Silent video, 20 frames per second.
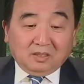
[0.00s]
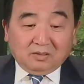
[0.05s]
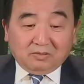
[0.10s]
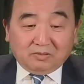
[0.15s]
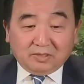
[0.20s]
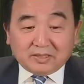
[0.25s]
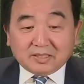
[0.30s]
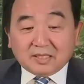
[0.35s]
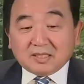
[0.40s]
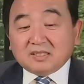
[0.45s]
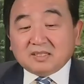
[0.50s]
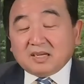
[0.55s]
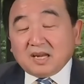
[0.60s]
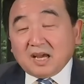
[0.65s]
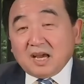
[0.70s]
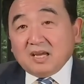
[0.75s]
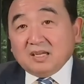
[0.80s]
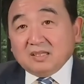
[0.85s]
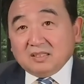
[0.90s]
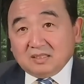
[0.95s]
所以这是
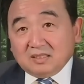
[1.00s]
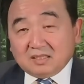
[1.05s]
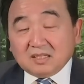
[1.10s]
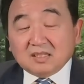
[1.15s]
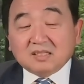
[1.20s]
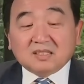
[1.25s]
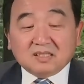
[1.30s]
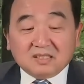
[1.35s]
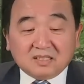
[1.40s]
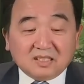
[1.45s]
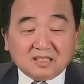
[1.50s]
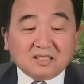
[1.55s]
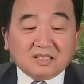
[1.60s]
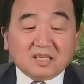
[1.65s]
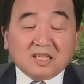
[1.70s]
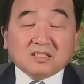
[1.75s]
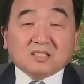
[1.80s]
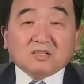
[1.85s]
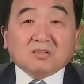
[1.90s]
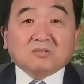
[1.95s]
他，这是今
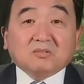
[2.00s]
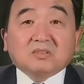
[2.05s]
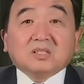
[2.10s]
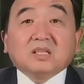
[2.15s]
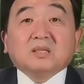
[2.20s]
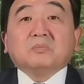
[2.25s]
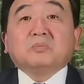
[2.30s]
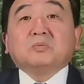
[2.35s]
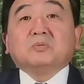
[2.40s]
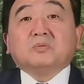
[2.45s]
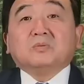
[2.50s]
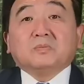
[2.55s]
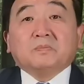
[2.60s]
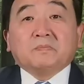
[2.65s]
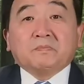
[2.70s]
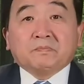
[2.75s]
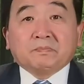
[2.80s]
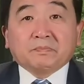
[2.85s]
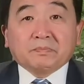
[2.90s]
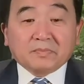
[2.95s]
天走这一
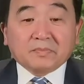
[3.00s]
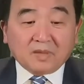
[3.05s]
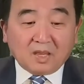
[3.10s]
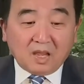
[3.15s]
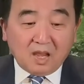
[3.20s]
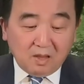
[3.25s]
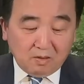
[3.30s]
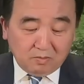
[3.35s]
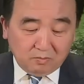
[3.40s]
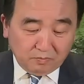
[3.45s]
步啊。